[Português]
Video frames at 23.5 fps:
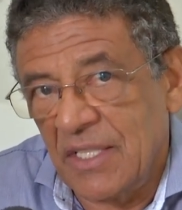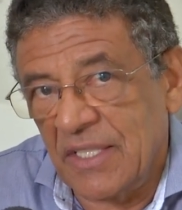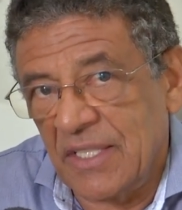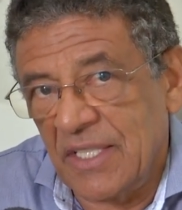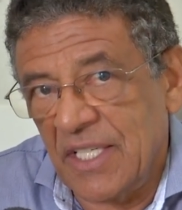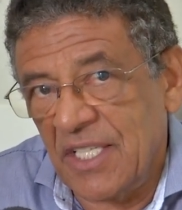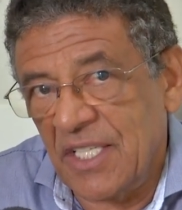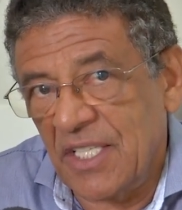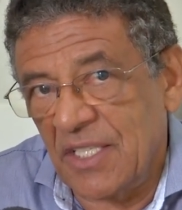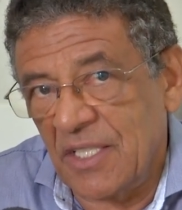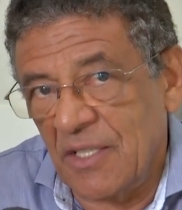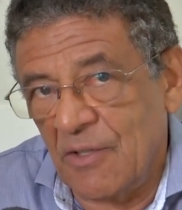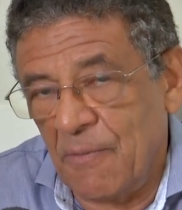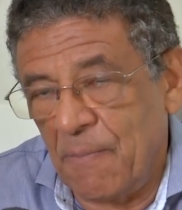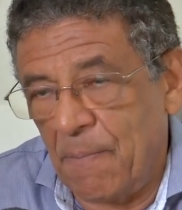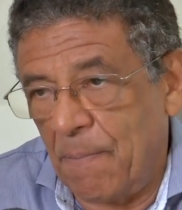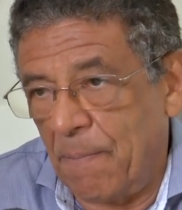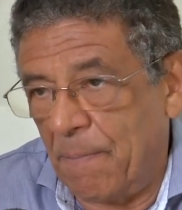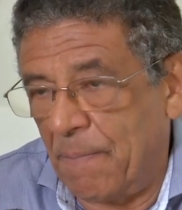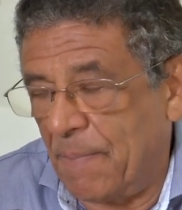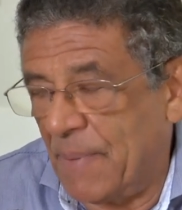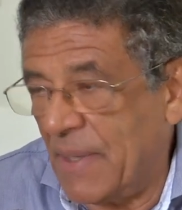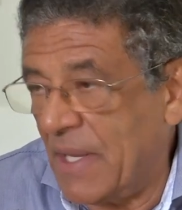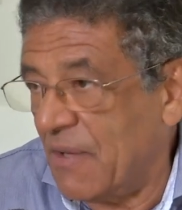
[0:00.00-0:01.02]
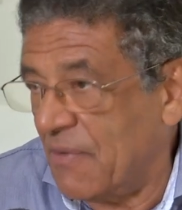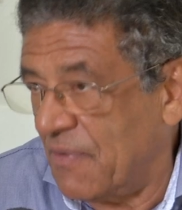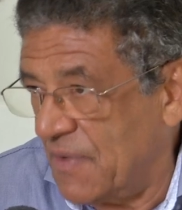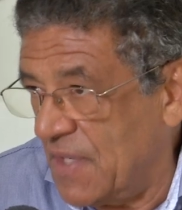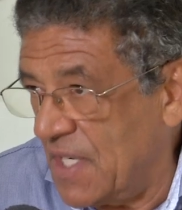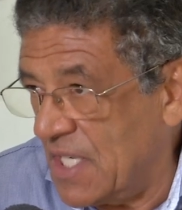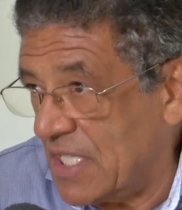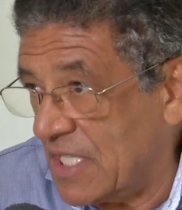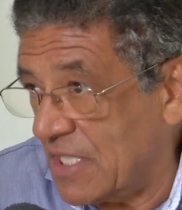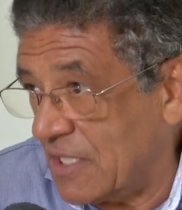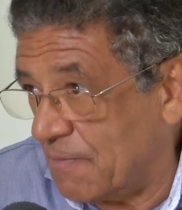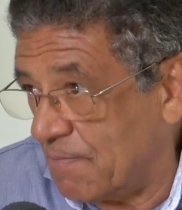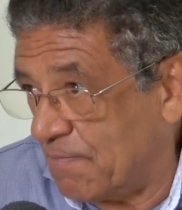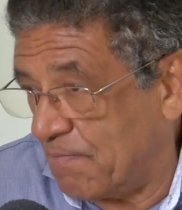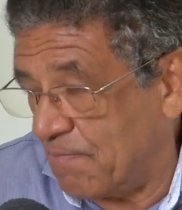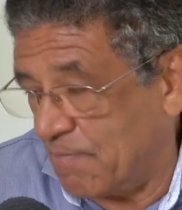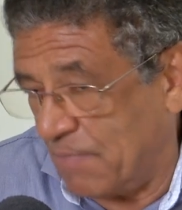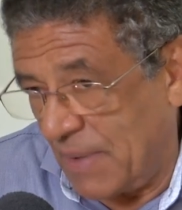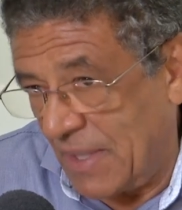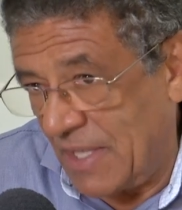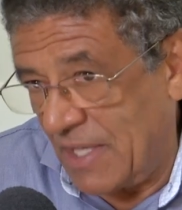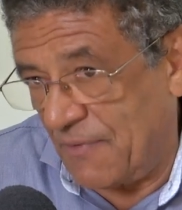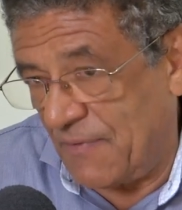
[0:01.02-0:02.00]
já estão previstas
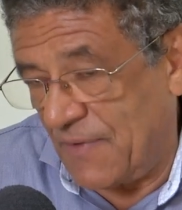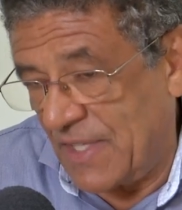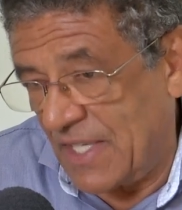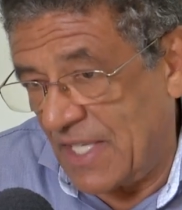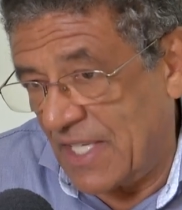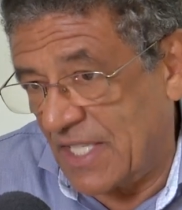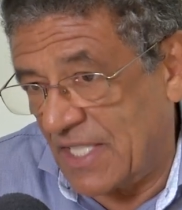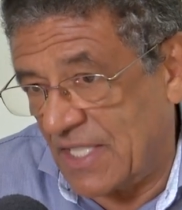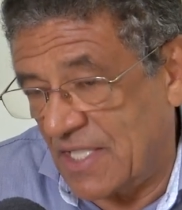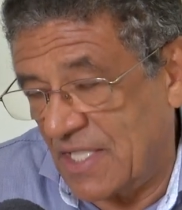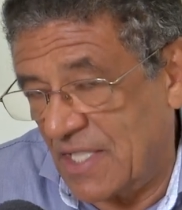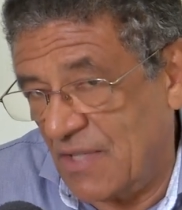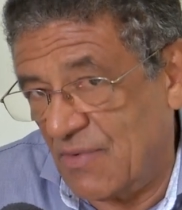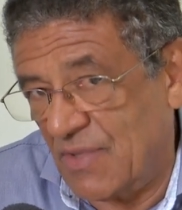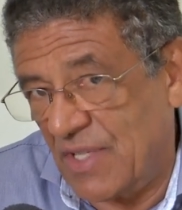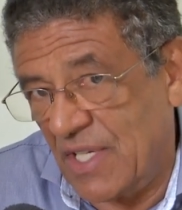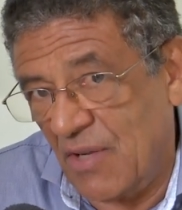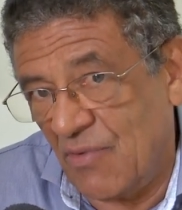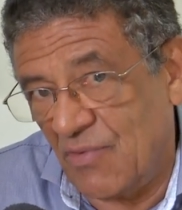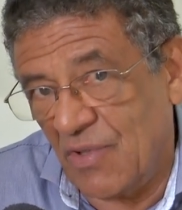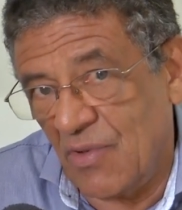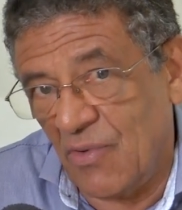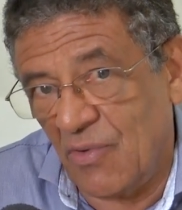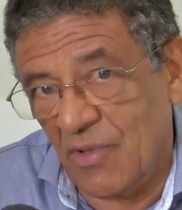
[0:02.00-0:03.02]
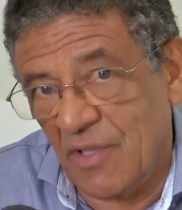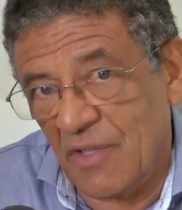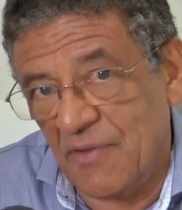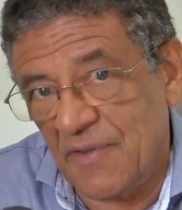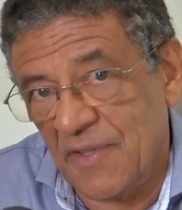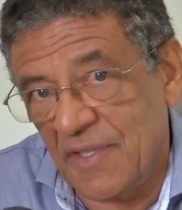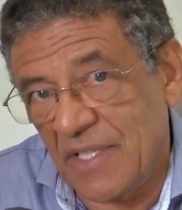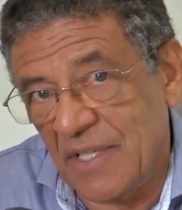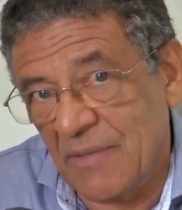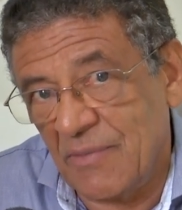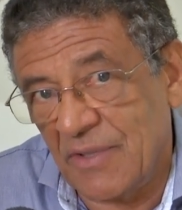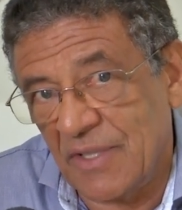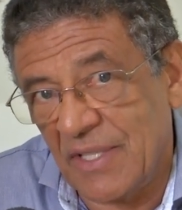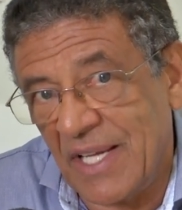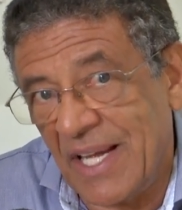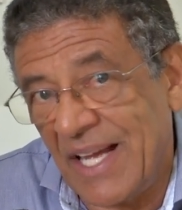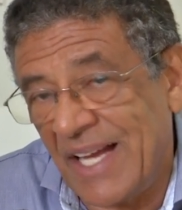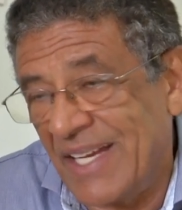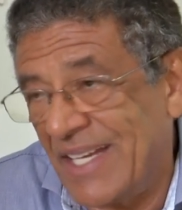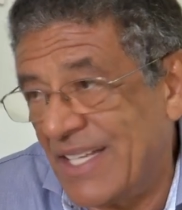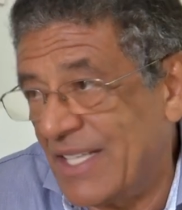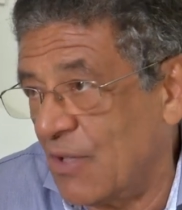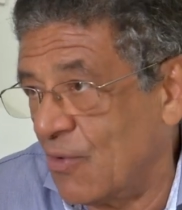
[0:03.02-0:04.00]
pela federação, em reunião que nós fizemos
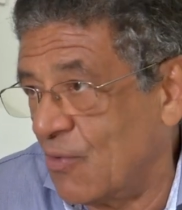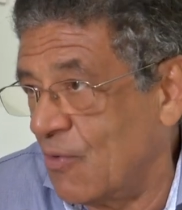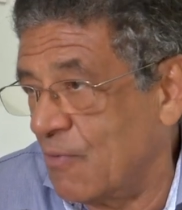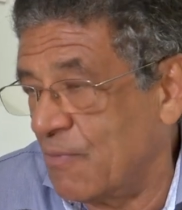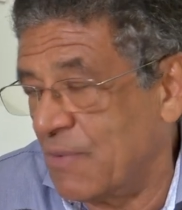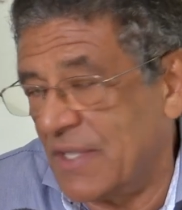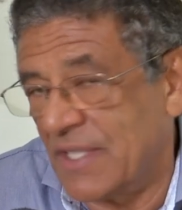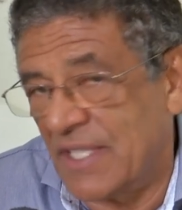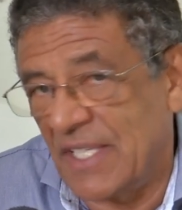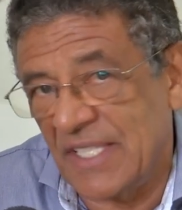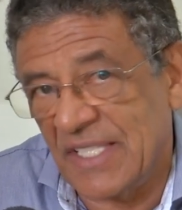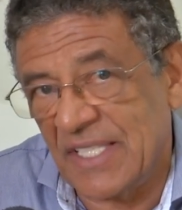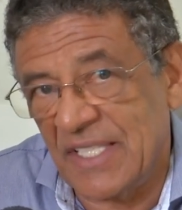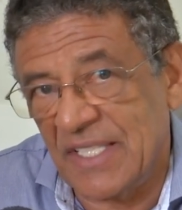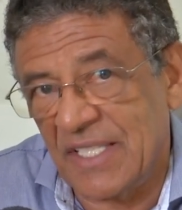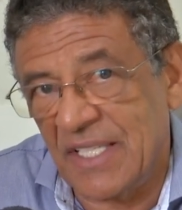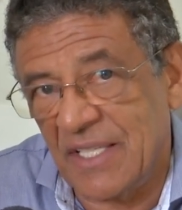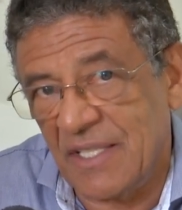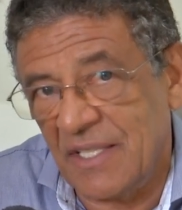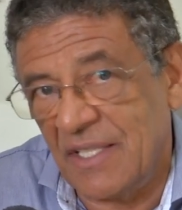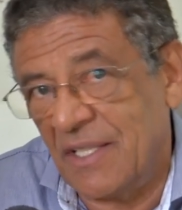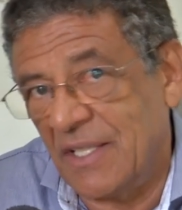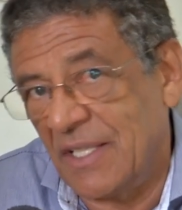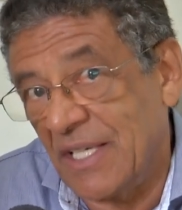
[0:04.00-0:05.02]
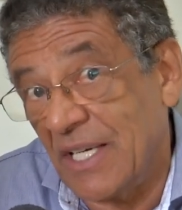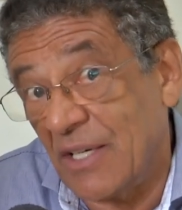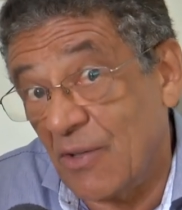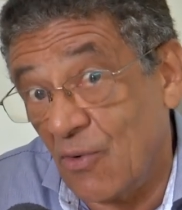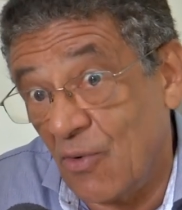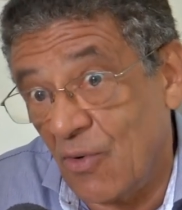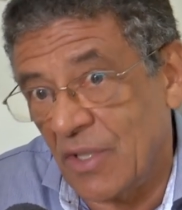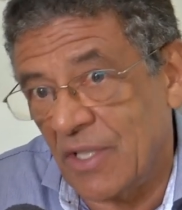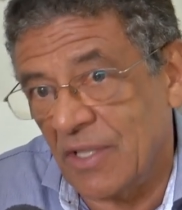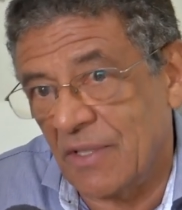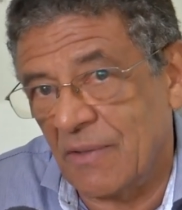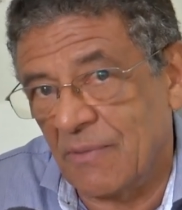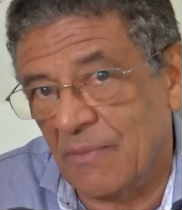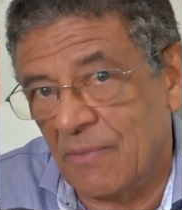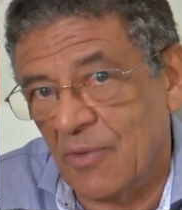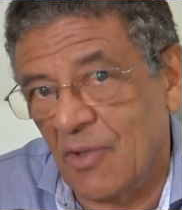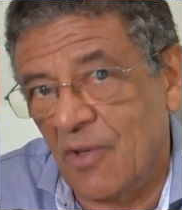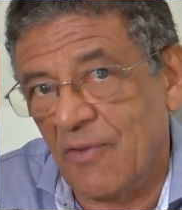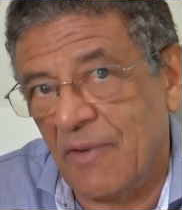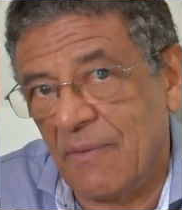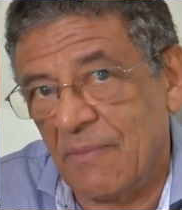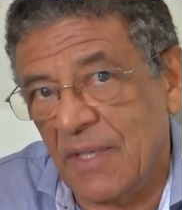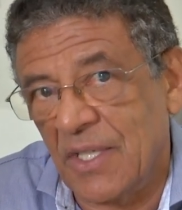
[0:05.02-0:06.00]
ainda com o presidente Cesarini e agora
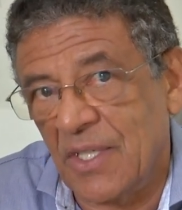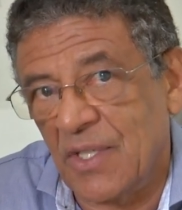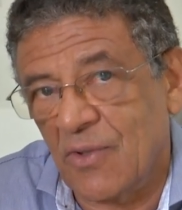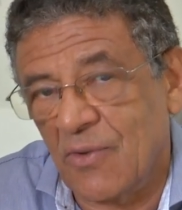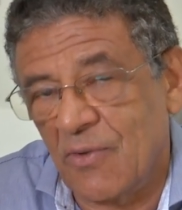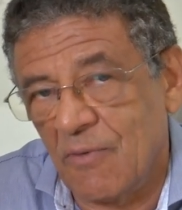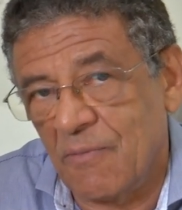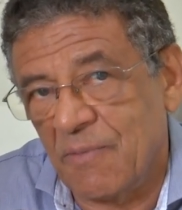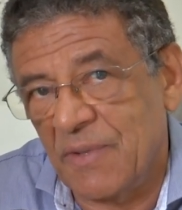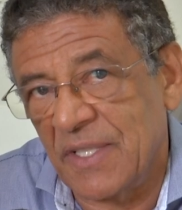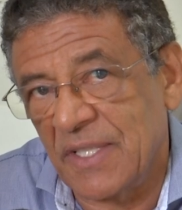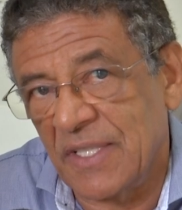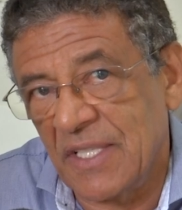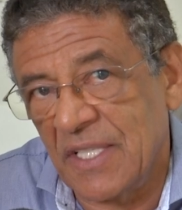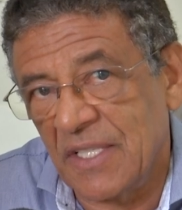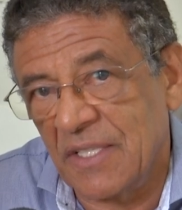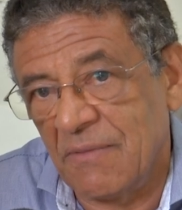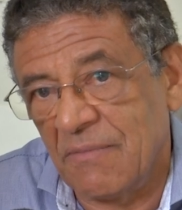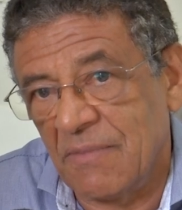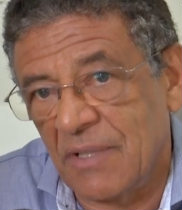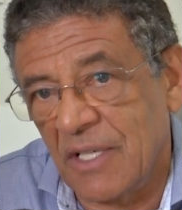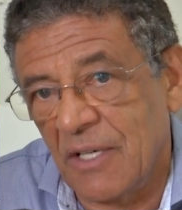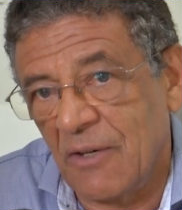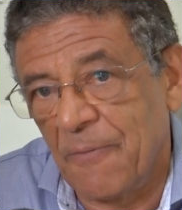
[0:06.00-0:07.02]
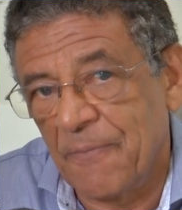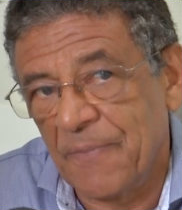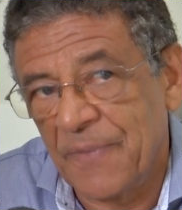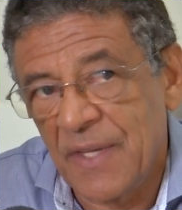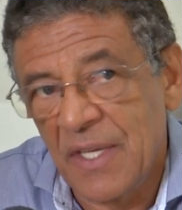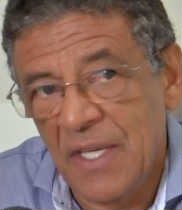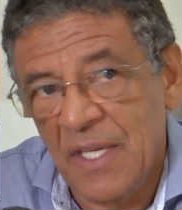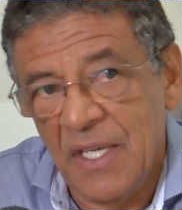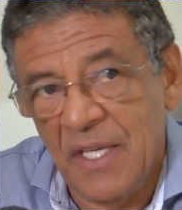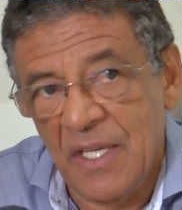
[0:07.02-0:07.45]
novamente com o presidente Brau